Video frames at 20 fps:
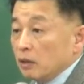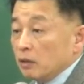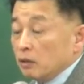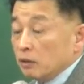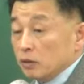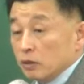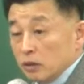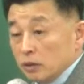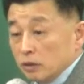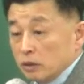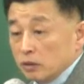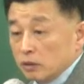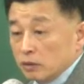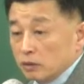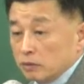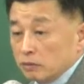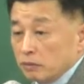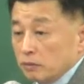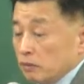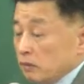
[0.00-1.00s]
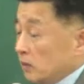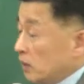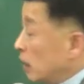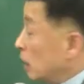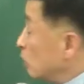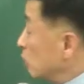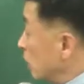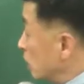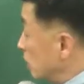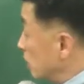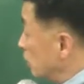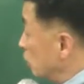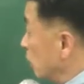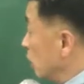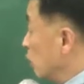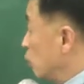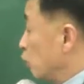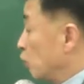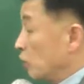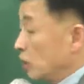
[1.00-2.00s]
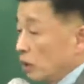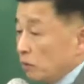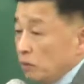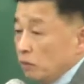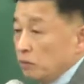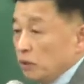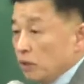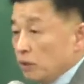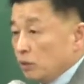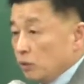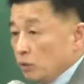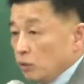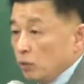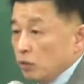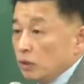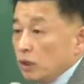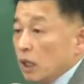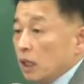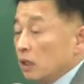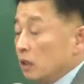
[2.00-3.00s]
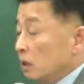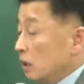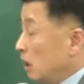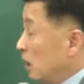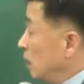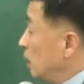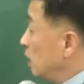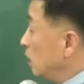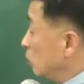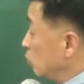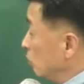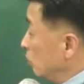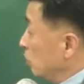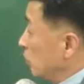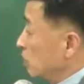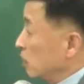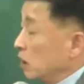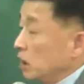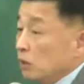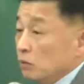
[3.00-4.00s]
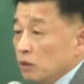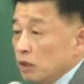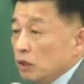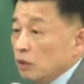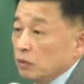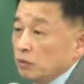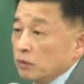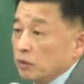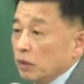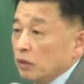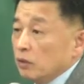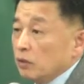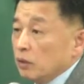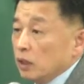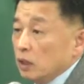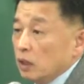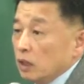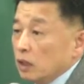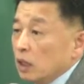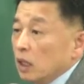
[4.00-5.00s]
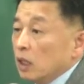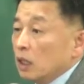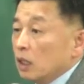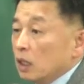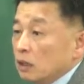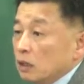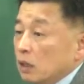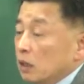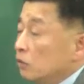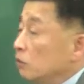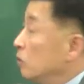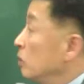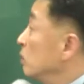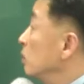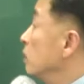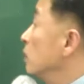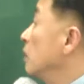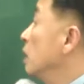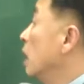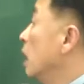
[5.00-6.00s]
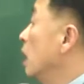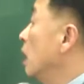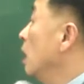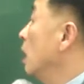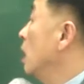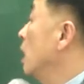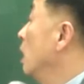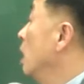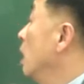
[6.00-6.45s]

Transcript: 그렇죠? 음, 나중에 이제 우리가 돌다 보면 요건 이제 아는데 이식도 뭐 큰 의미는 없어요. 그냥 간단하게 계산할 수 있으니까.